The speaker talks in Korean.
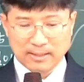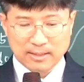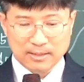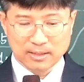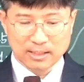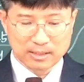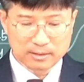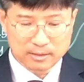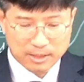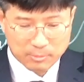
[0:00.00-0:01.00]
여기
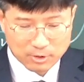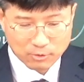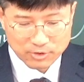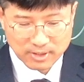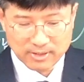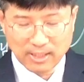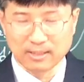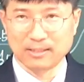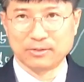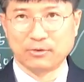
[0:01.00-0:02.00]
그들이 먹고 있을 때
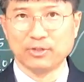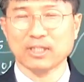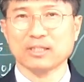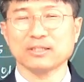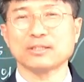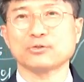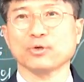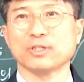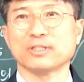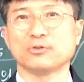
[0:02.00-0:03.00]
그랬어요. 여기 그들
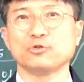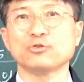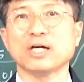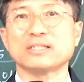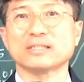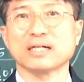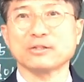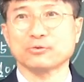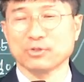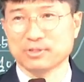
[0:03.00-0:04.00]
속에는 유다
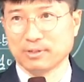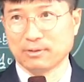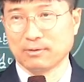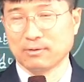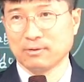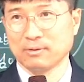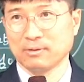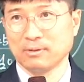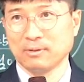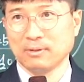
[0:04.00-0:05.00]
이스카리옷도 있어요.
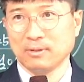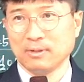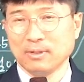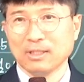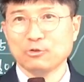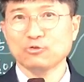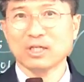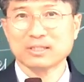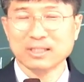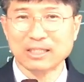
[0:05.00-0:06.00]
그러니까 유다
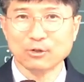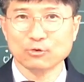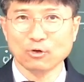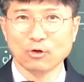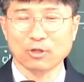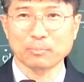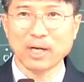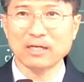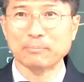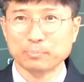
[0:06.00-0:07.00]
이스카리옷도 그
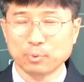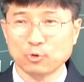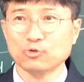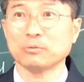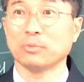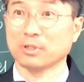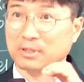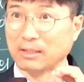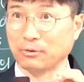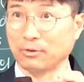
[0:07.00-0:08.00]
빵과 포도주를
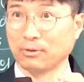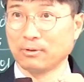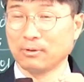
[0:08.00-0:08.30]
먹었다고요.